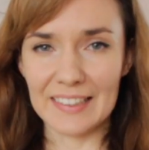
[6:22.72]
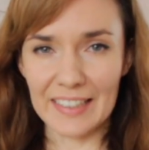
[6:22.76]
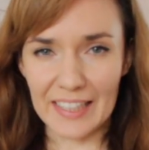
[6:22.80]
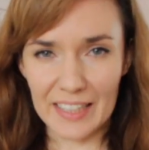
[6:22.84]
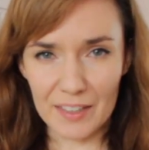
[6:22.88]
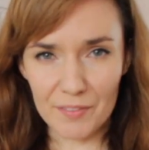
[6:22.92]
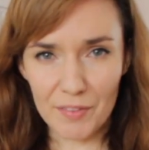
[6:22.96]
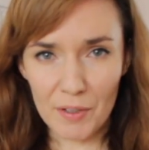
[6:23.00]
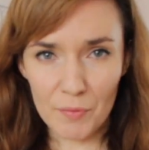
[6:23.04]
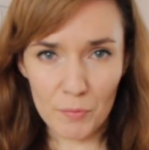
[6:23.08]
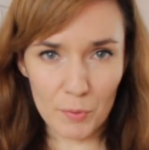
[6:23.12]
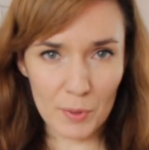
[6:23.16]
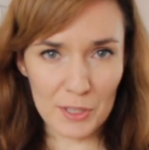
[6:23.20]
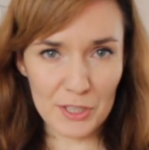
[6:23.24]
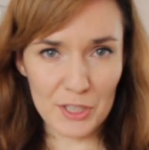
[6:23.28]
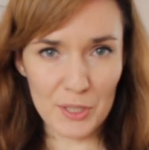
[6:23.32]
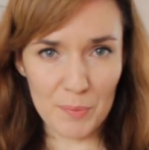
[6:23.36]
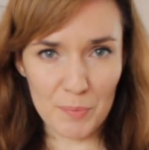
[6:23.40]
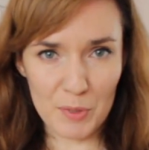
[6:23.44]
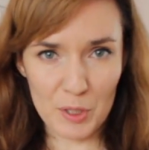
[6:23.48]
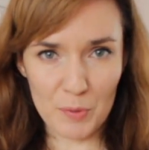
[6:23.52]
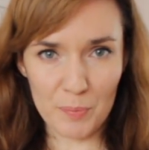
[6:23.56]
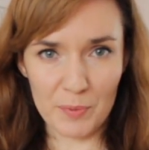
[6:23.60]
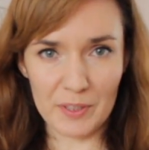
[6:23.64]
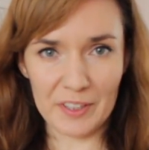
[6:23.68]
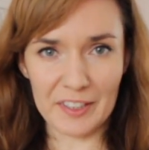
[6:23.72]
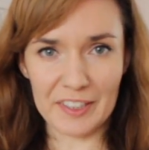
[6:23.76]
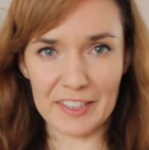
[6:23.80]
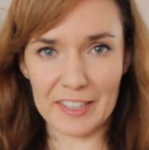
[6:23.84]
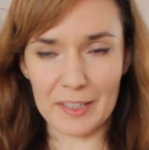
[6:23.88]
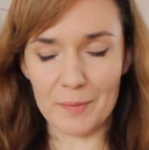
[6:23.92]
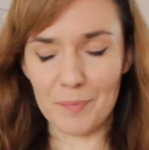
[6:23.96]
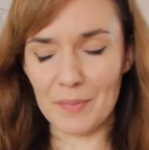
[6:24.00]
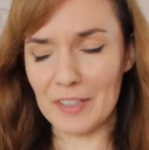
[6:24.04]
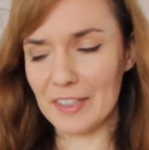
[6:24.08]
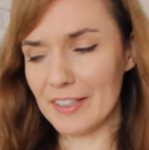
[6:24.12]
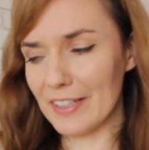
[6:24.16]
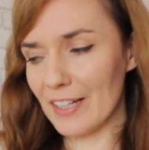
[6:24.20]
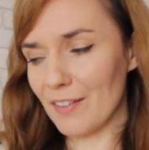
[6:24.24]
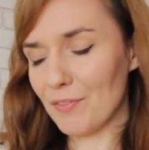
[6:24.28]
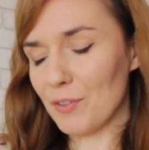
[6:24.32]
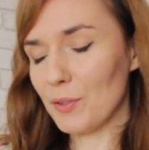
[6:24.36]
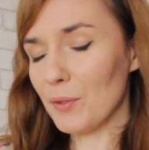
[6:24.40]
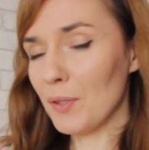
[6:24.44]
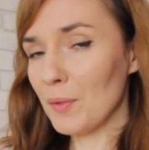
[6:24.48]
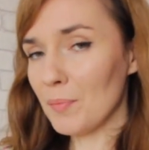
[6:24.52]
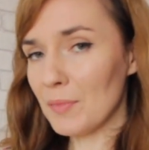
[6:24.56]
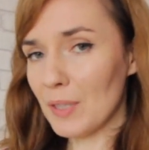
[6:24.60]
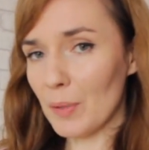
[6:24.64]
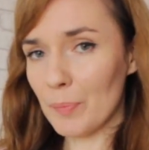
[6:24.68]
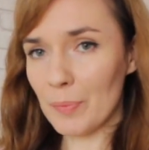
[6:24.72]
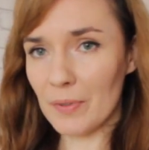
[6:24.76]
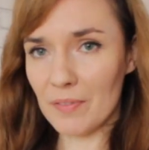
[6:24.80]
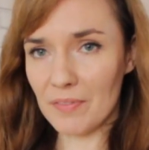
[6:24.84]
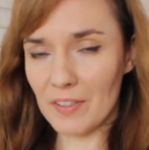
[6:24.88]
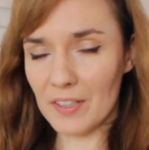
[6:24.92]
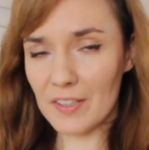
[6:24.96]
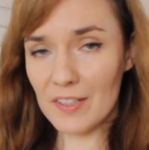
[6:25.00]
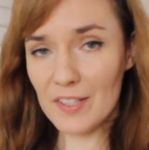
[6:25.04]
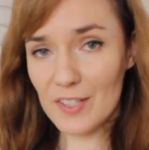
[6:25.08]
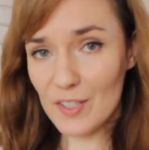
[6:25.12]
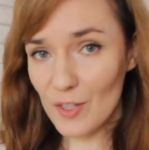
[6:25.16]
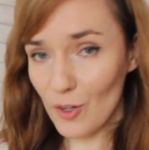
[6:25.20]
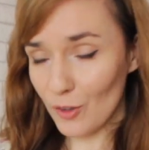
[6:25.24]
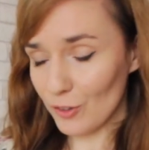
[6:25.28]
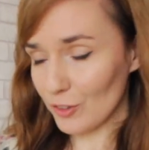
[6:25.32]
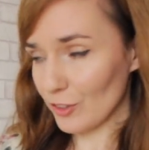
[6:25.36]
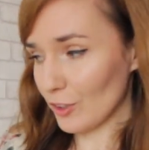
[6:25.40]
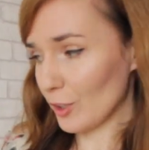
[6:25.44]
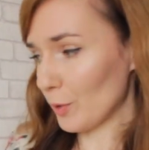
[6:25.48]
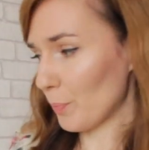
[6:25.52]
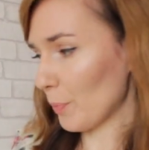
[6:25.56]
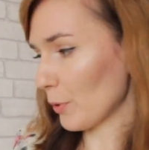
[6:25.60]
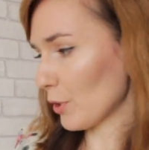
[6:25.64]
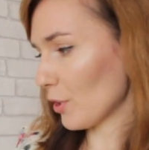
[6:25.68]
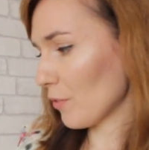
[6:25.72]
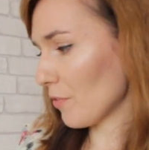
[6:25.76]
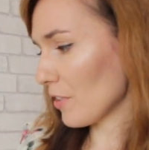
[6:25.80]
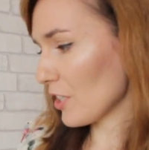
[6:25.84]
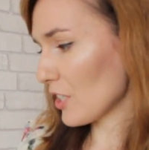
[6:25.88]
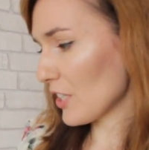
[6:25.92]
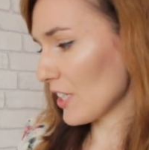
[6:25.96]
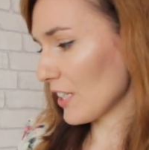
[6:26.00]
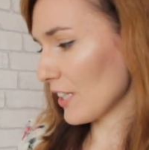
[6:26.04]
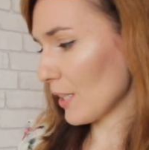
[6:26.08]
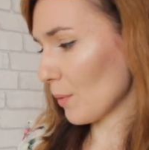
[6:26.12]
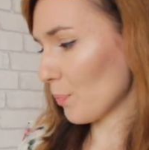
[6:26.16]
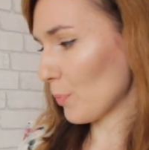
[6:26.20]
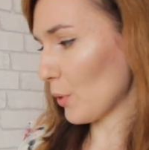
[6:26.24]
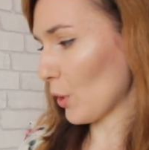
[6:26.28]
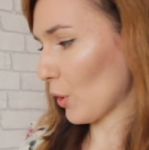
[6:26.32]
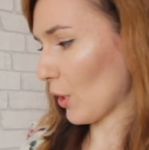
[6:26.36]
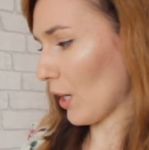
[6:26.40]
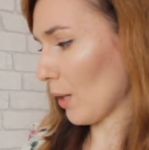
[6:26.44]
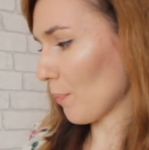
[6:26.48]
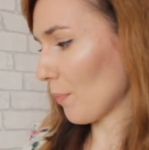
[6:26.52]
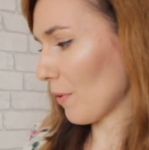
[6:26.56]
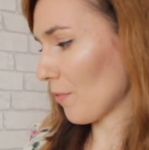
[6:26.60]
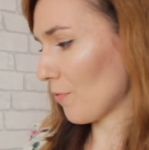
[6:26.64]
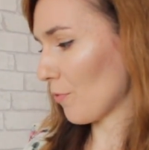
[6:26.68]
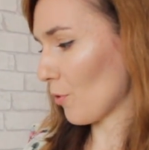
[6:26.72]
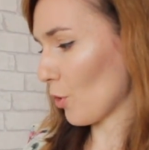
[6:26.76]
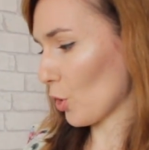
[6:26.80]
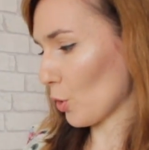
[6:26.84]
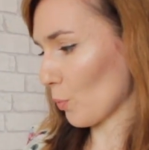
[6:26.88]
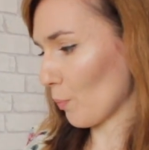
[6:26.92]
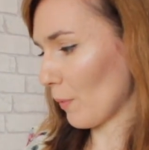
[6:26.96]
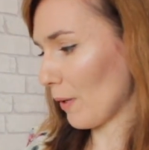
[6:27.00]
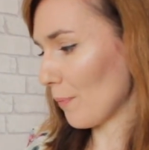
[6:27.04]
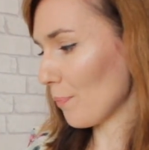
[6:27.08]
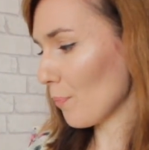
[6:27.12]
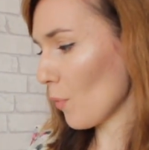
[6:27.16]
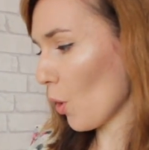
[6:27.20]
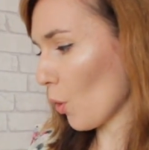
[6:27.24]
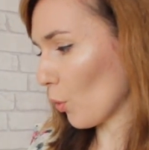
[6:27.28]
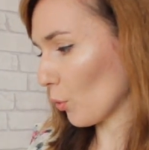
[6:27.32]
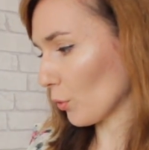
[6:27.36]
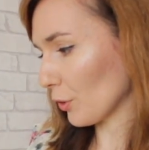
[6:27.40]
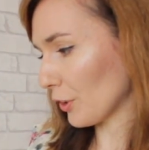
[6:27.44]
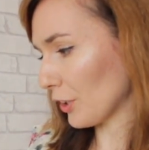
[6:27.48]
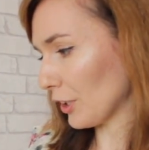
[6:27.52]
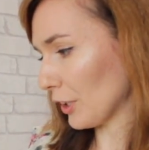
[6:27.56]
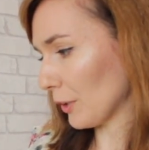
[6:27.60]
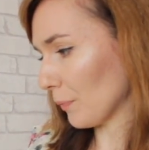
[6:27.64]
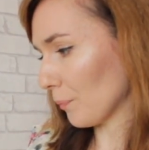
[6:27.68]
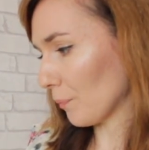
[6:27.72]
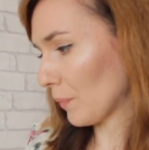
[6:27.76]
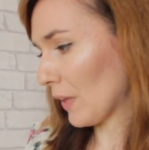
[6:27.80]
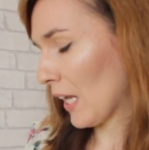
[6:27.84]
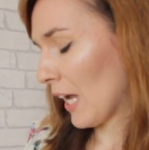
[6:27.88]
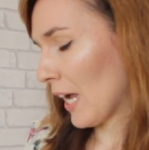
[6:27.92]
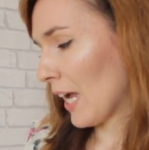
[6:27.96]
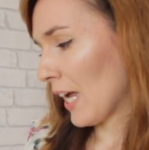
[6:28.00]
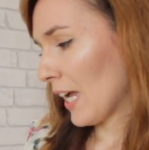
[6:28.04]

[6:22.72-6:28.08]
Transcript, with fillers: Nagrywam właśnie przebitki i trafiłam na pewien ząg, ponieważ ta tapioka ma formę mąki.